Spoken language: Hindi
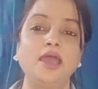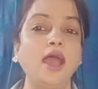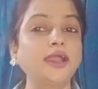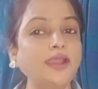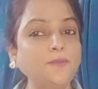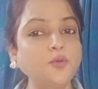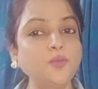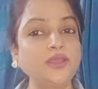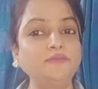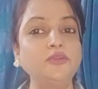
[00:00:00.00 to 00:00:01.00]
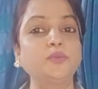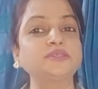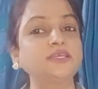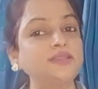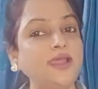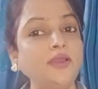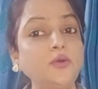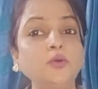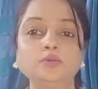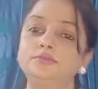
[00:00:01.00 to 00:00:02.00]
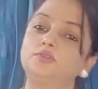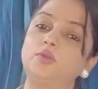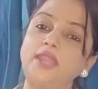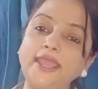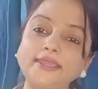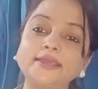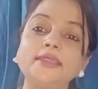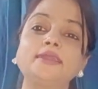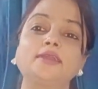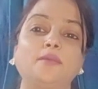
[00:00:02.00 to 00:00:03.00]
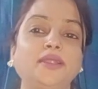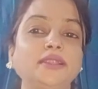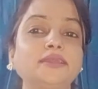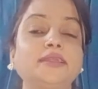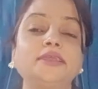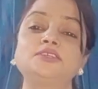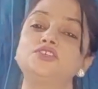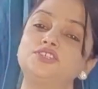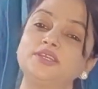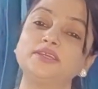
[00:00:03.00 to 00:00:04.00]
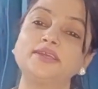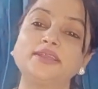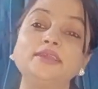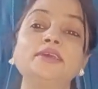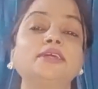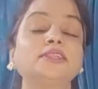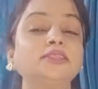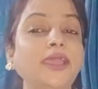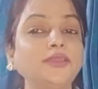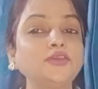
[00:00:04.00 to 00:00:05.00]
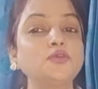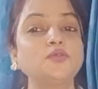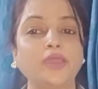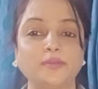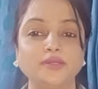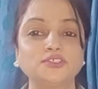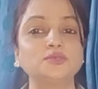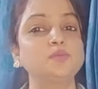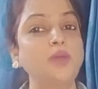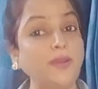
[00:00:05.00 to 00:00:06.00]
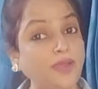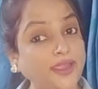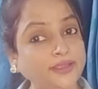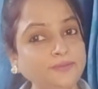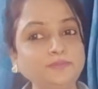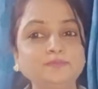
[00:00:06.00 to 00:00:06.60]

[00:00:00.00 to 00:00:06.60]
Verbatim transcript: अगर आपको मेरा वीडियो पसंद आया हो तो लाइक करें कमेंट करें शेयर करें थैंक यू वेरी मच बाय बाय